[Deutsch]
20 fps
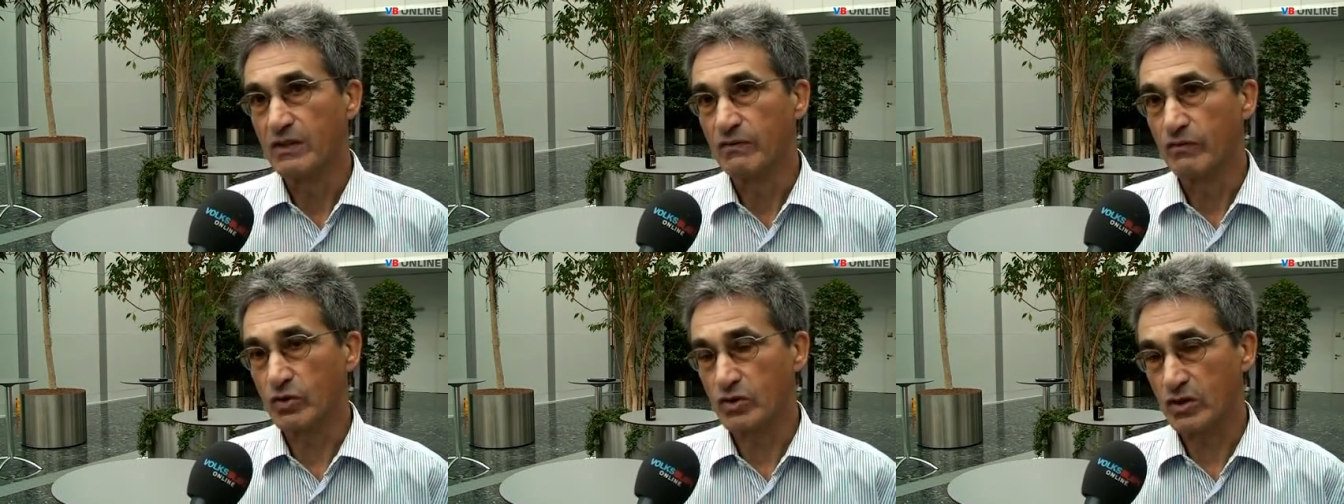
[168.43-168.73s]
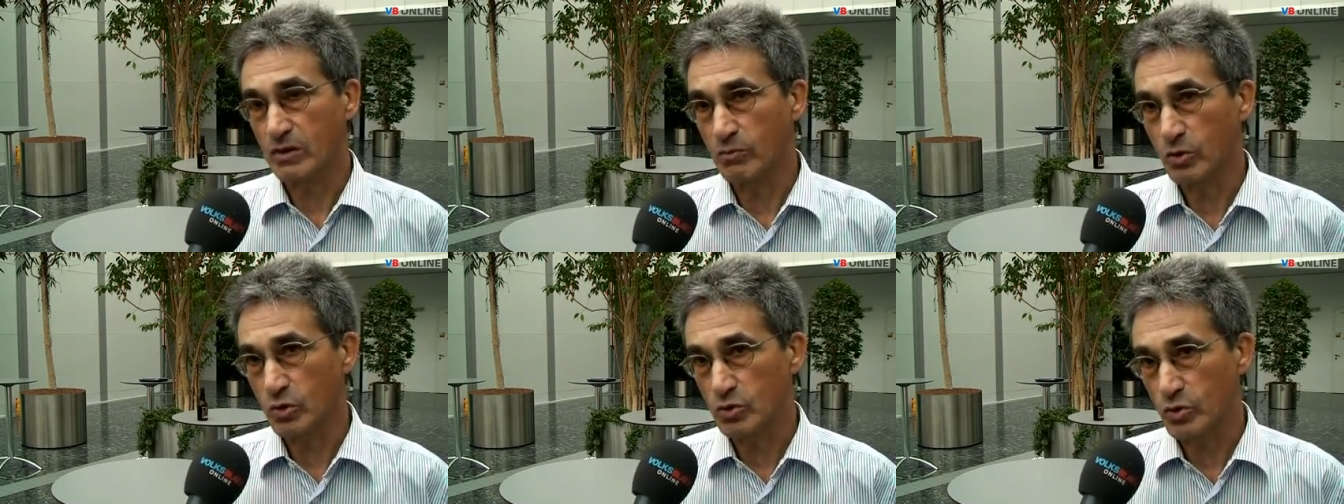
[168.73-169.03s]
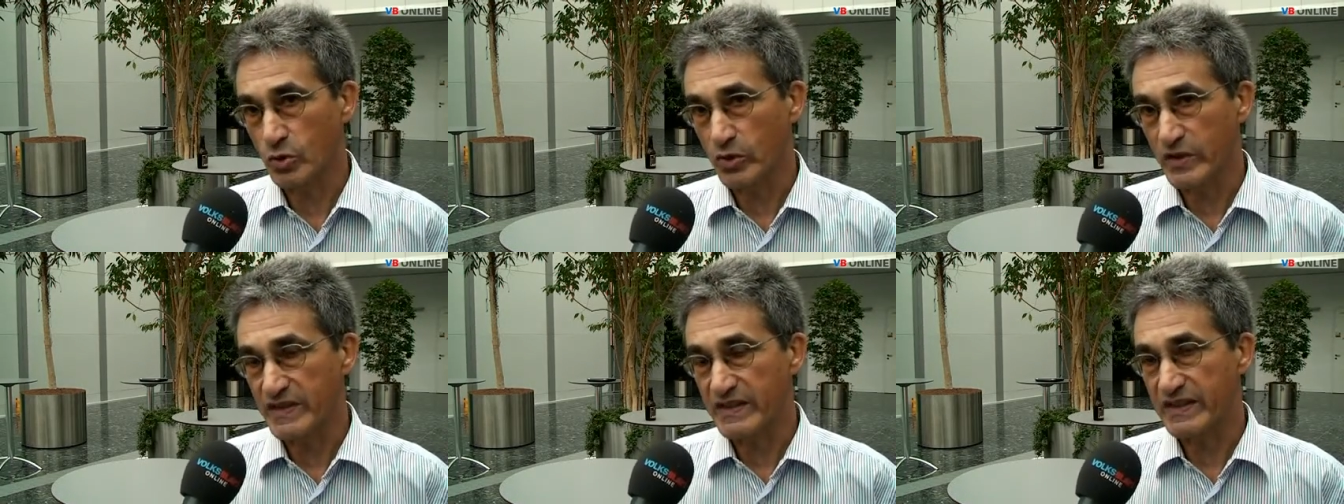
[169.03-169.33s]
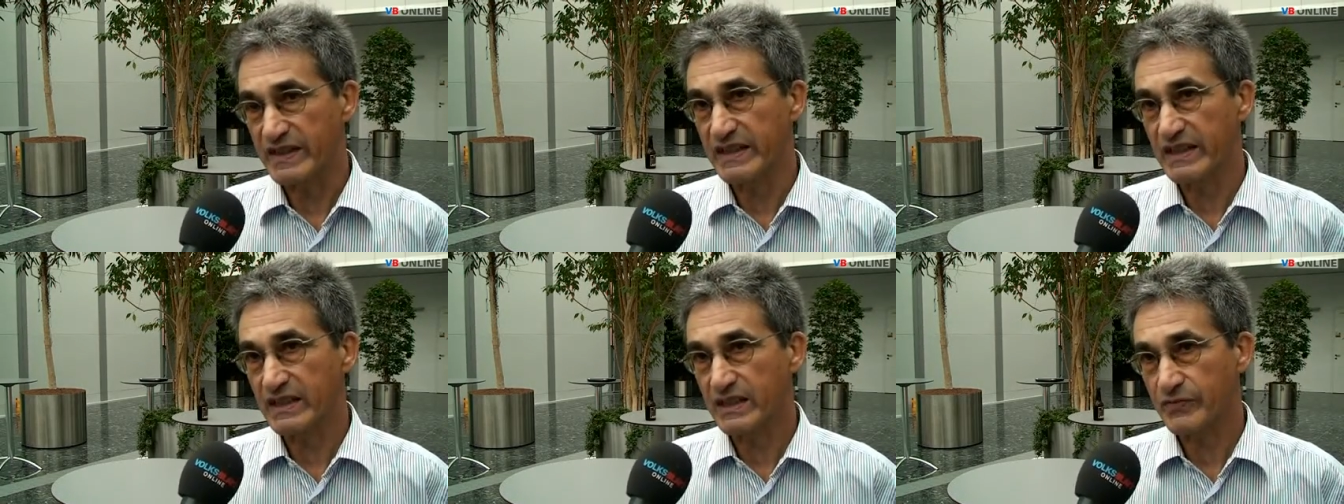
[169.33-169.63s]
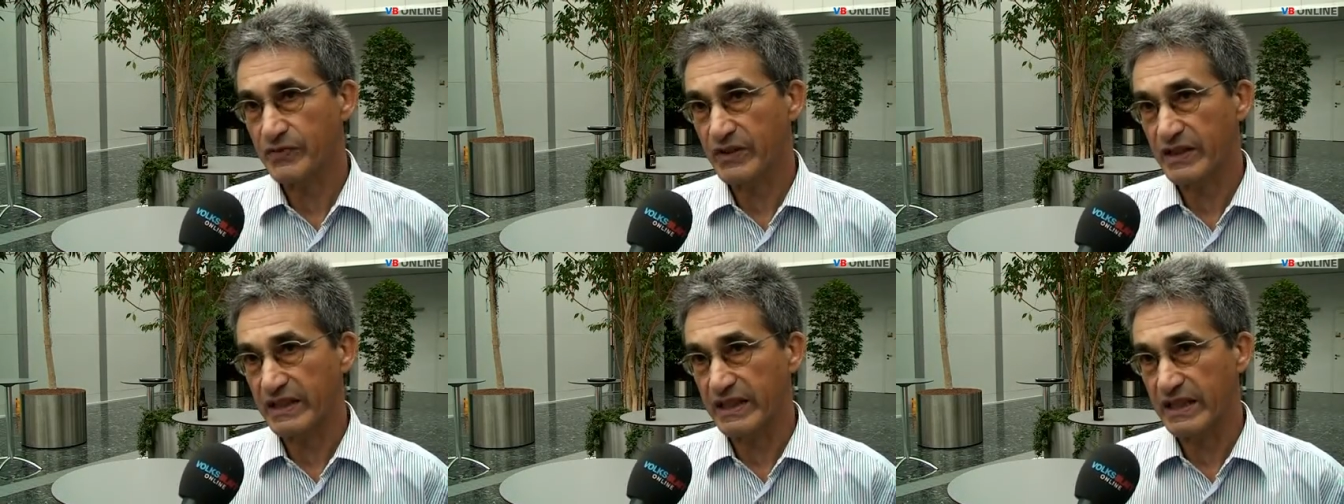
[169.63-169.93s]
die der
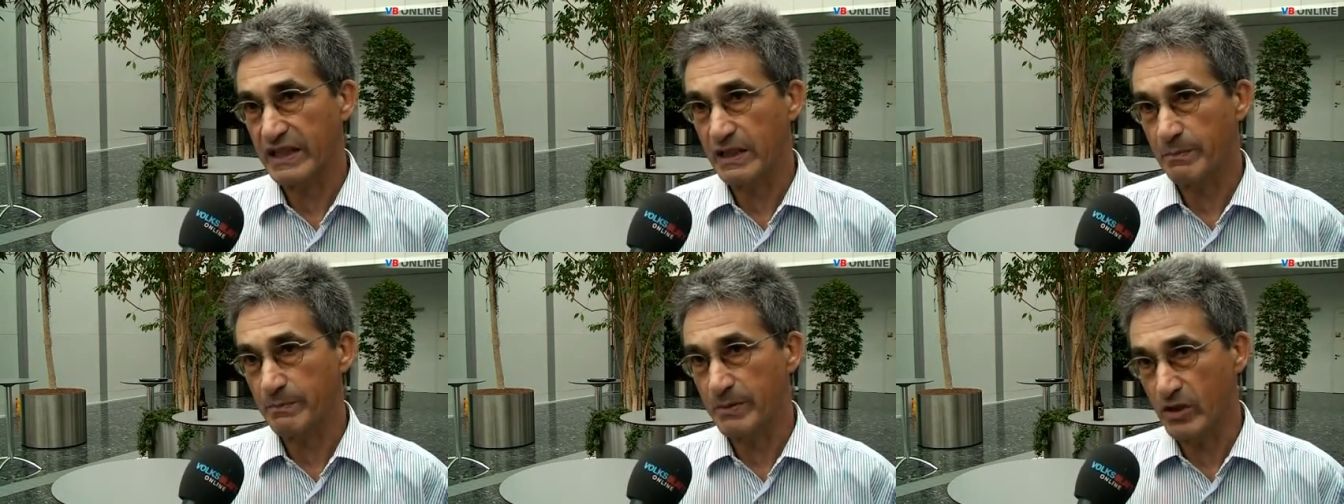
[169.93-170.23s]
motorisierte Verkehr